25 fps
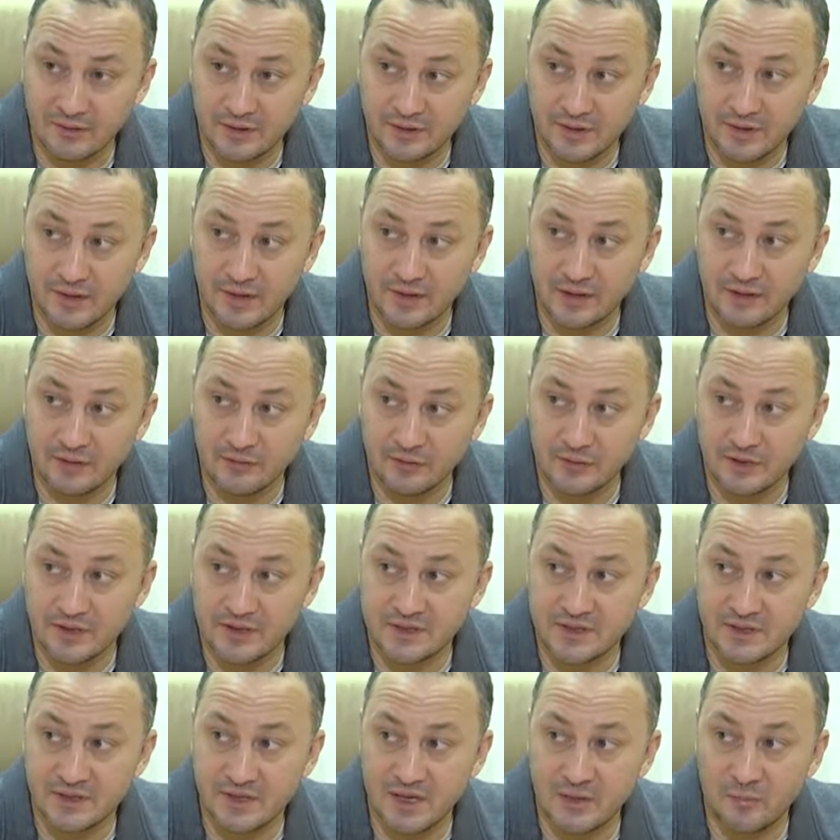в этой линии. Вот
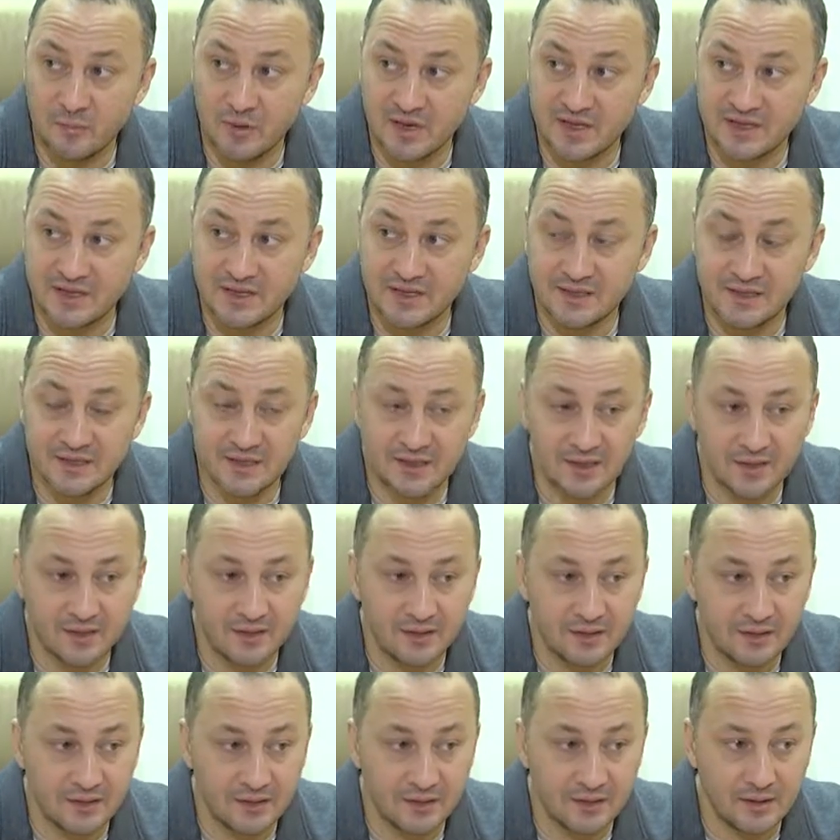эти три
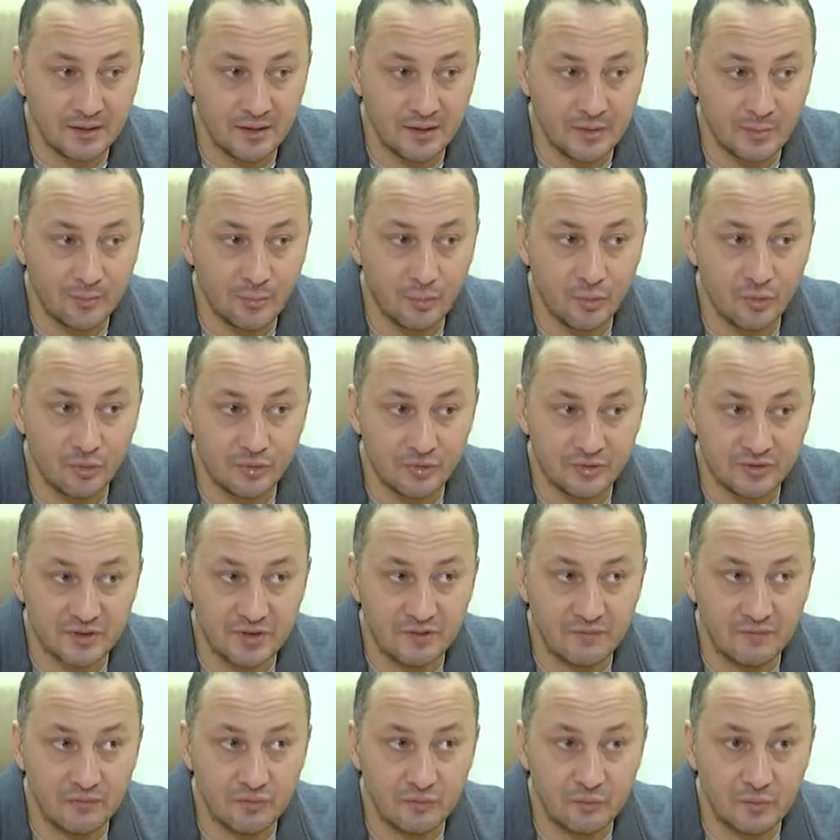позиции по
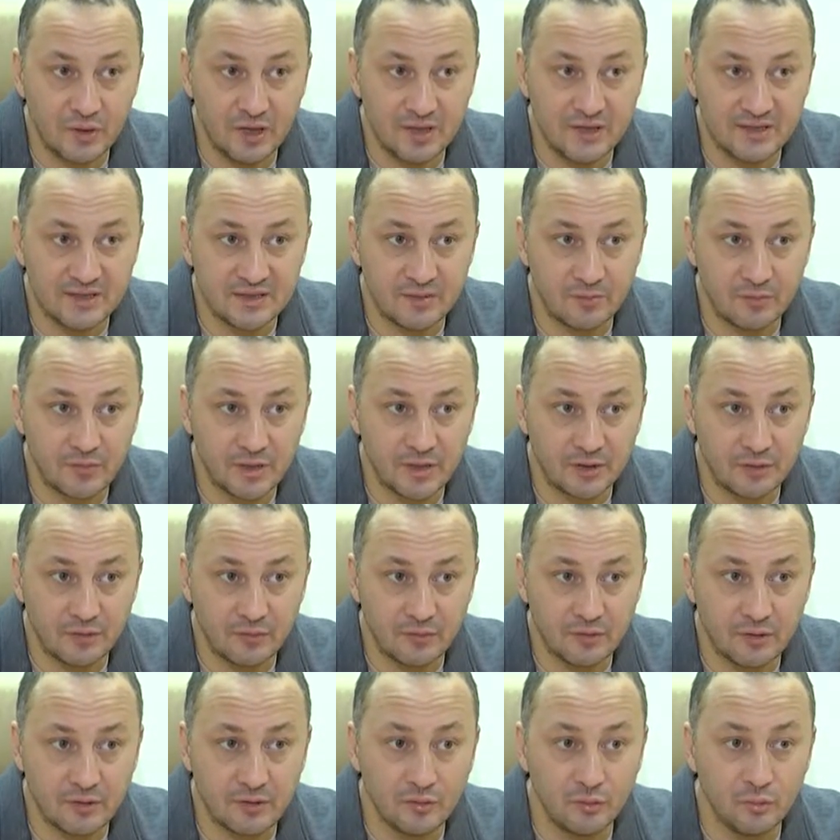русским футболистам,
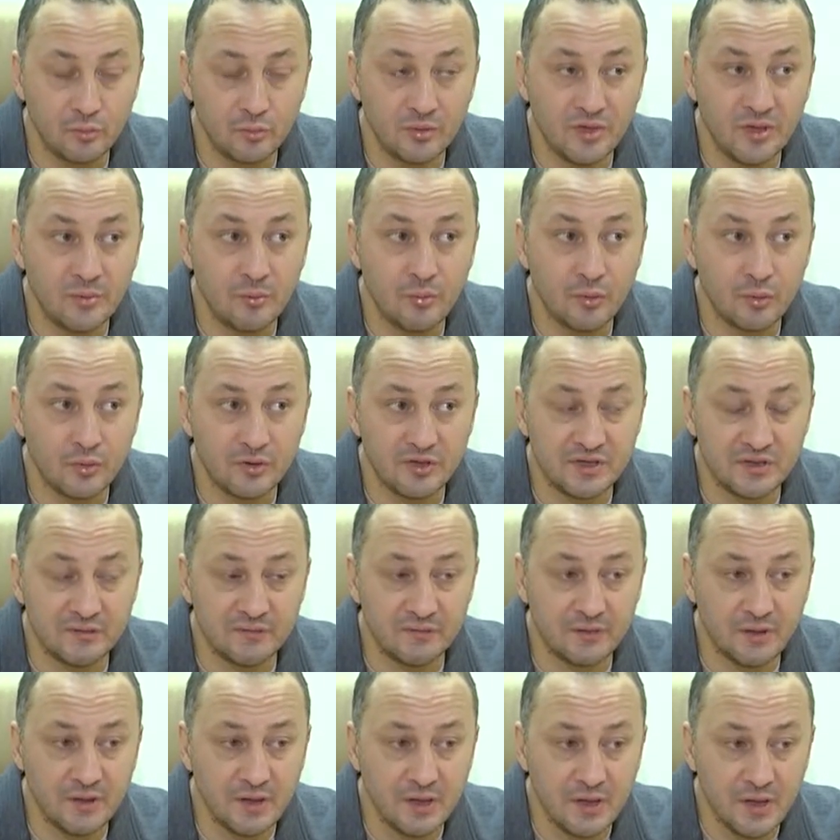которые клуб не
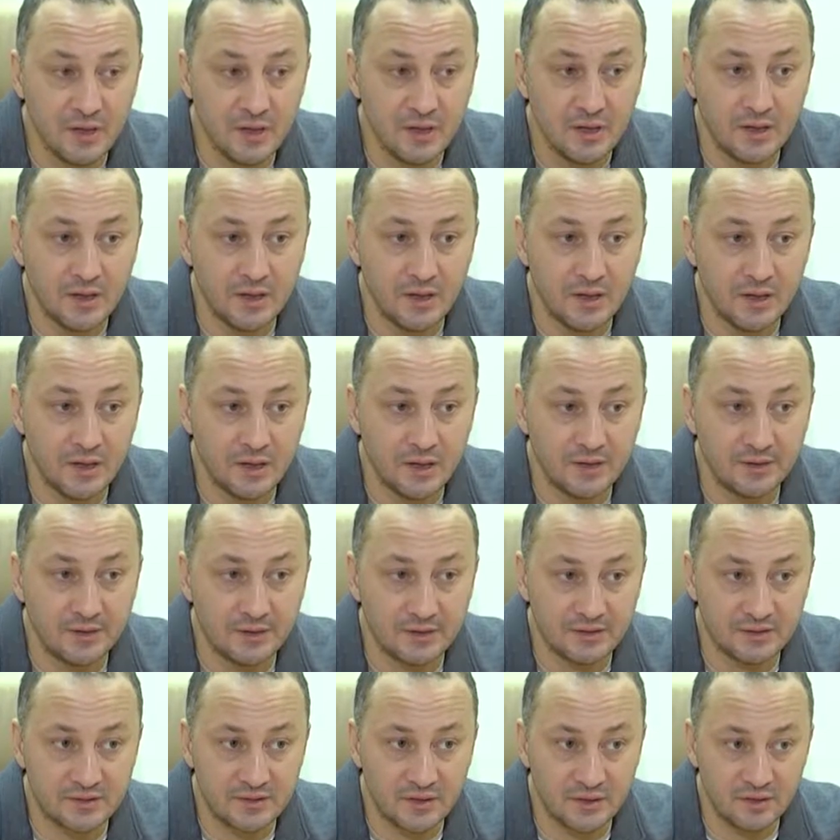против,
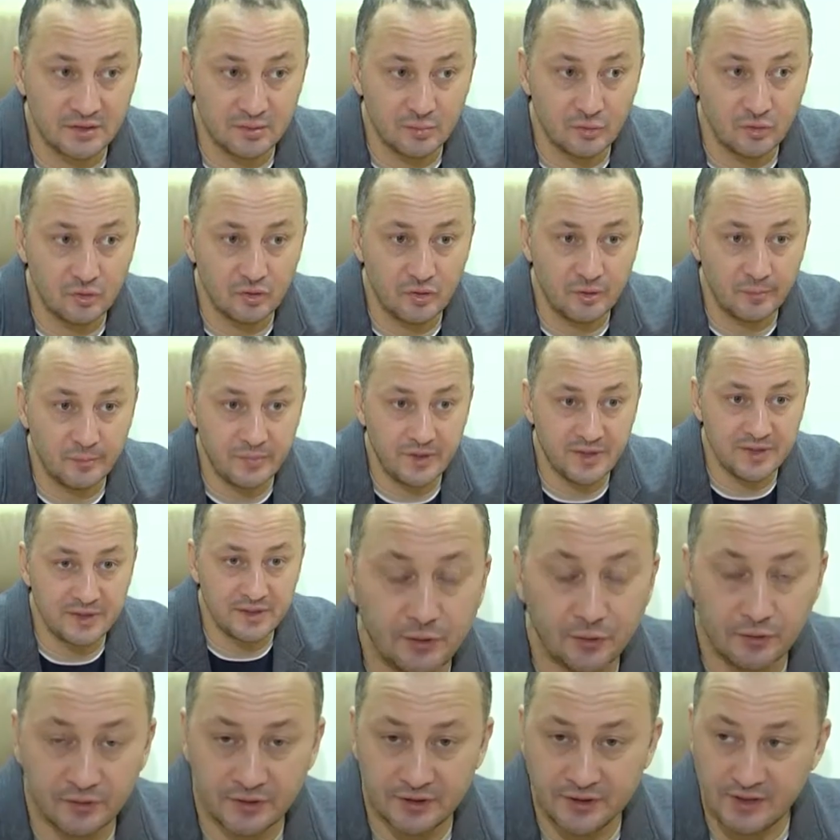так скажем,
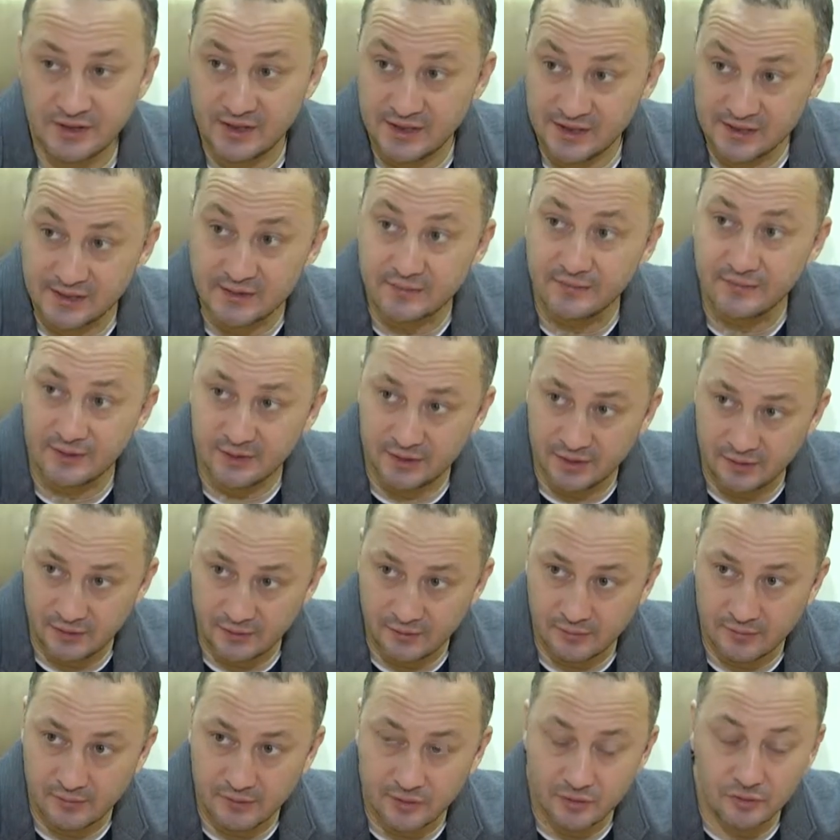укрепить. Кто-то из
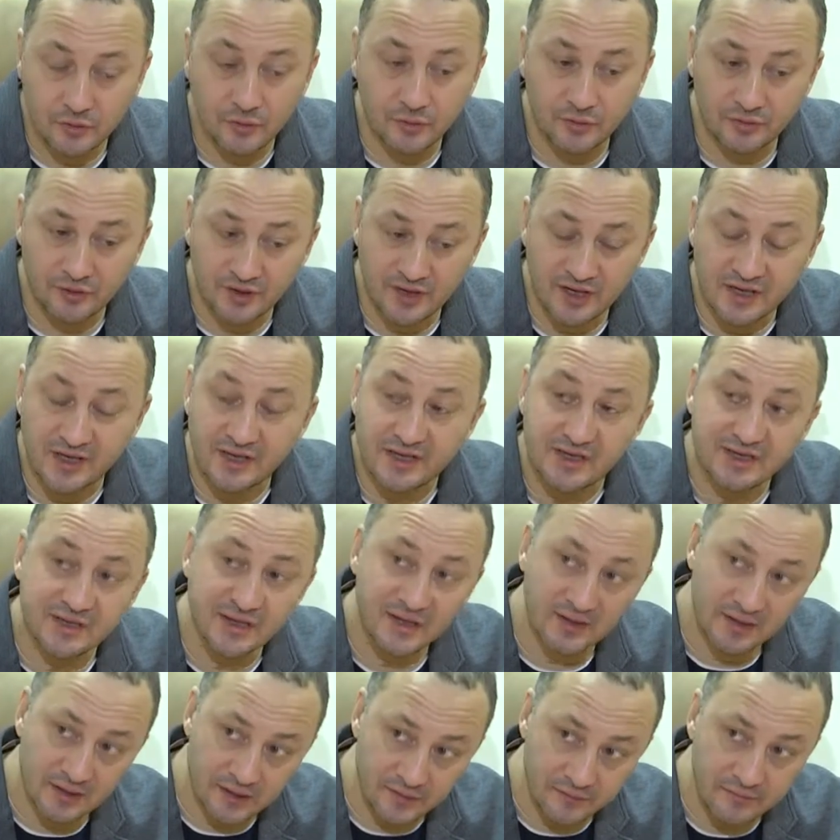ФНЛ, кто-то
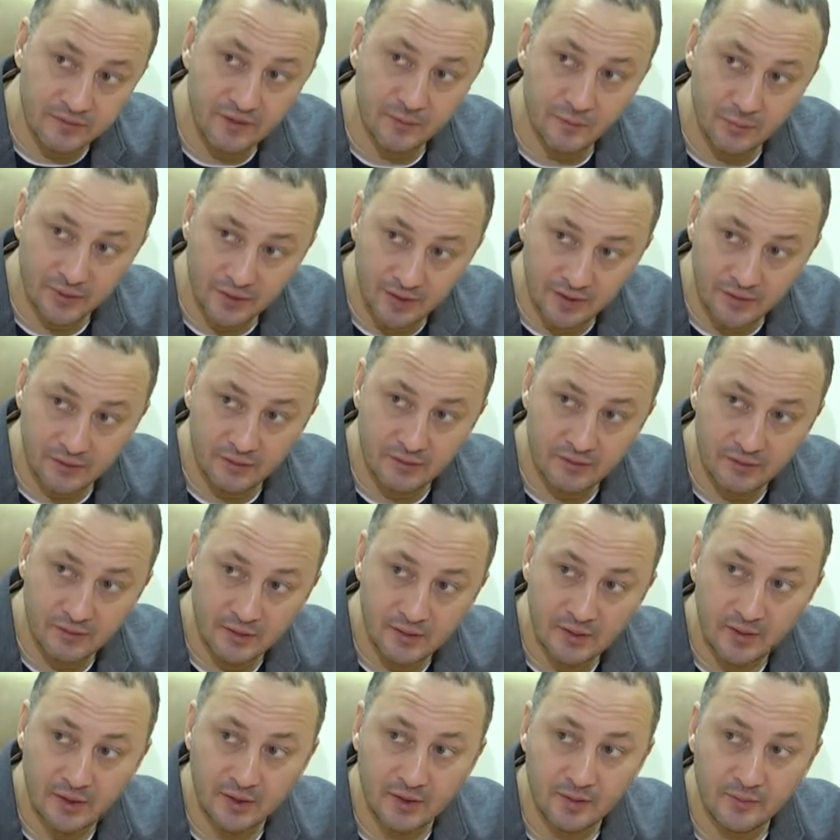из РФПЛ,
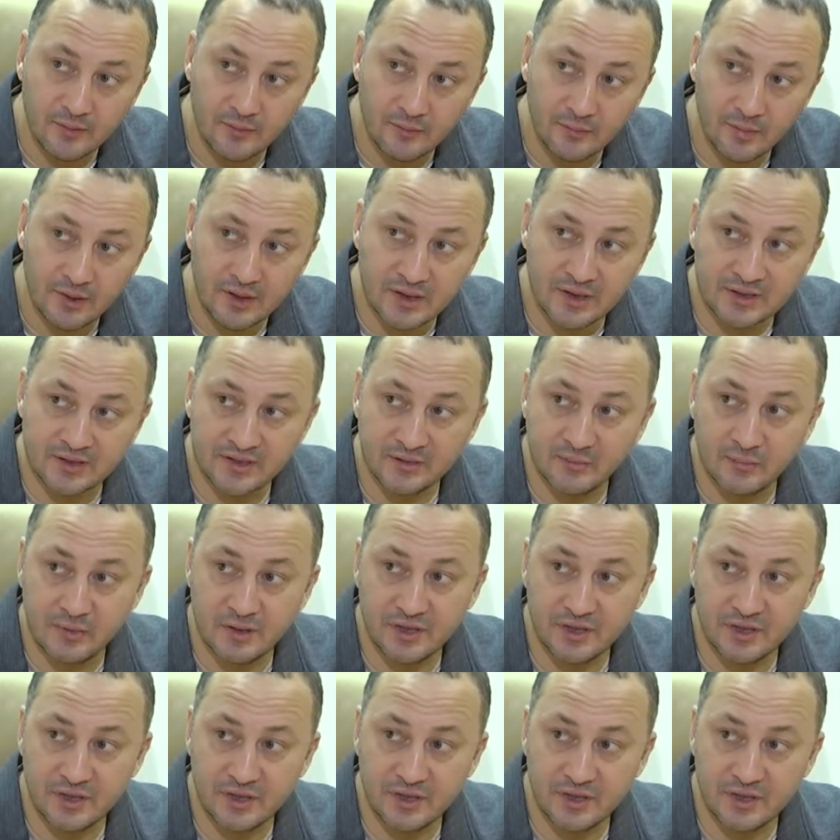по разным